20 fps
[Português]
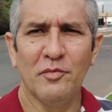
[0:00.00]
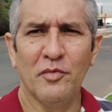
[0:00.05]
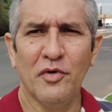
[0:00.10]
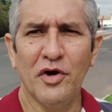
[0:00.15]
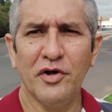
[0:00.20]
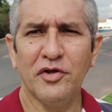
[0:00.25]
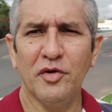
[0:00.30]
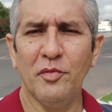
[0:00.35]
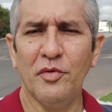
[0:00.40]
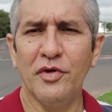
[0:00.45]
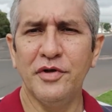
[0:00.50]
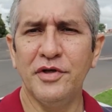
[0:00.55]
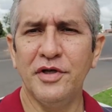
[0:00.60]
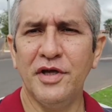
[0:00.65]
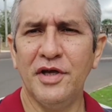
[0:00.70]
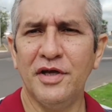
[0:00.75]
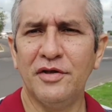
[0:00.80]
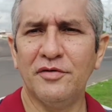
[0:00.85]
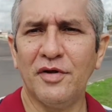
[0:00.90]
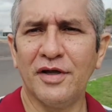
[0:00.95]
Muito
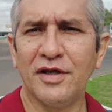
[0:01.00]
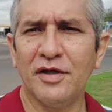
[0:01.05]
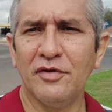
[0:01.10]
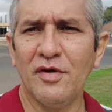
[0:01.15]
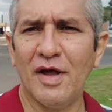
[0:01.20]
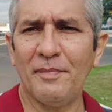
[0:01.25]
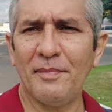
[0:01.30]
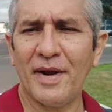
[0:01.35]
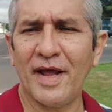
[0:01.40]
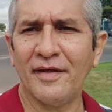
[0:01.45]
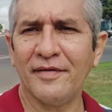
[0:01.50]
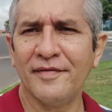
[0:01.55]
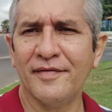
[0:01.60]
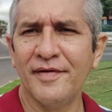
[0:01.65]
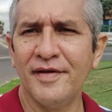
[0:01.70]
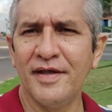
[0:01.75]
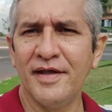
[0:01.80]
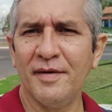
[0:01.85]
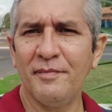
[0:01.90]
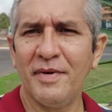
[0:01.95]
bonito aqui numa
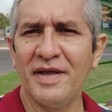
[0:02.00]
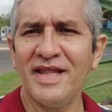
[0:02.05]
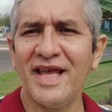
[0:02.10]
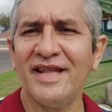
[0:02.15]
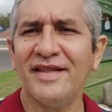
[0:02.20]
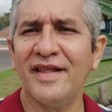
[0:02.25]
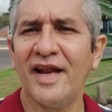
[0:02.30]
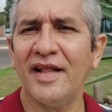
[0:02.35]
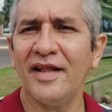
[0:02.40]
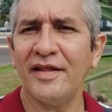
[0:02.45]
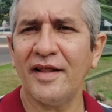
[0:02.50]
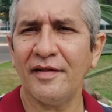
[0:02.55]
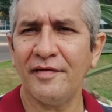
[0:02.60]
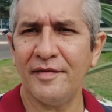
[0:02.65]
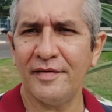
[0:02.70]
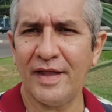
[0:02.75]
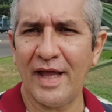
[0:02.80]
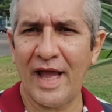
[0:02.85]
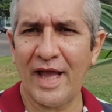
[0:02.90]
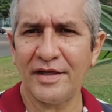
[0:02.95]
pracinha, bem na entrada da
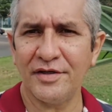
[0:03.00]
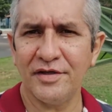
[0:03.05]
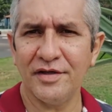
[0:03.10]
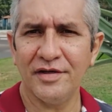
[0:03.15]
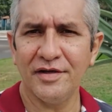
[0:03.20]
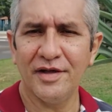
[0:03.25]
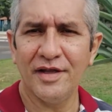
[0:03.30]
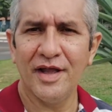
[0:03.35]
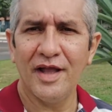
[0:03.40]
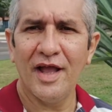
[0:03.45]
cidade.